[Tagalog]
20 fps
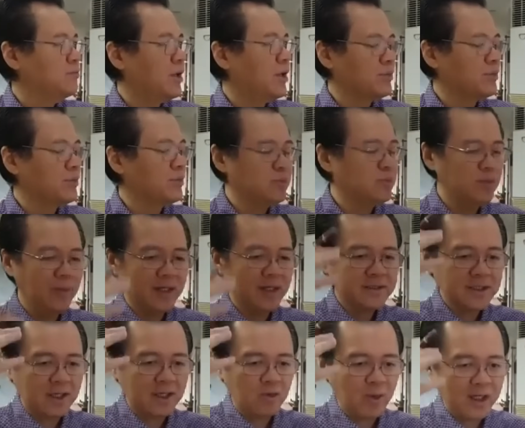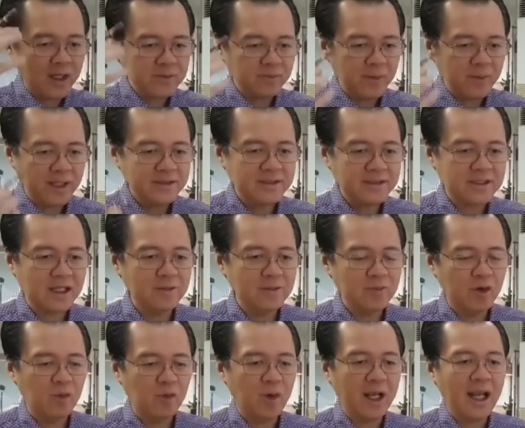pag bumagsak white blood cell
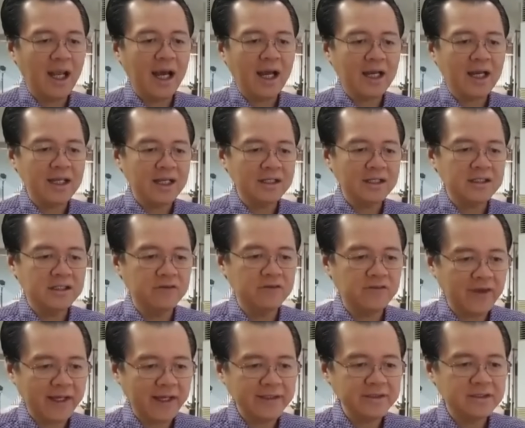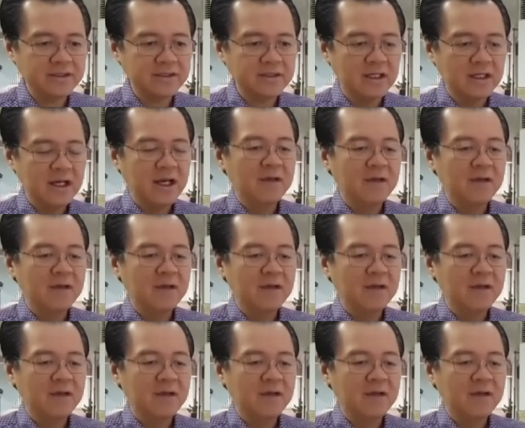mo, wala ka ng defense,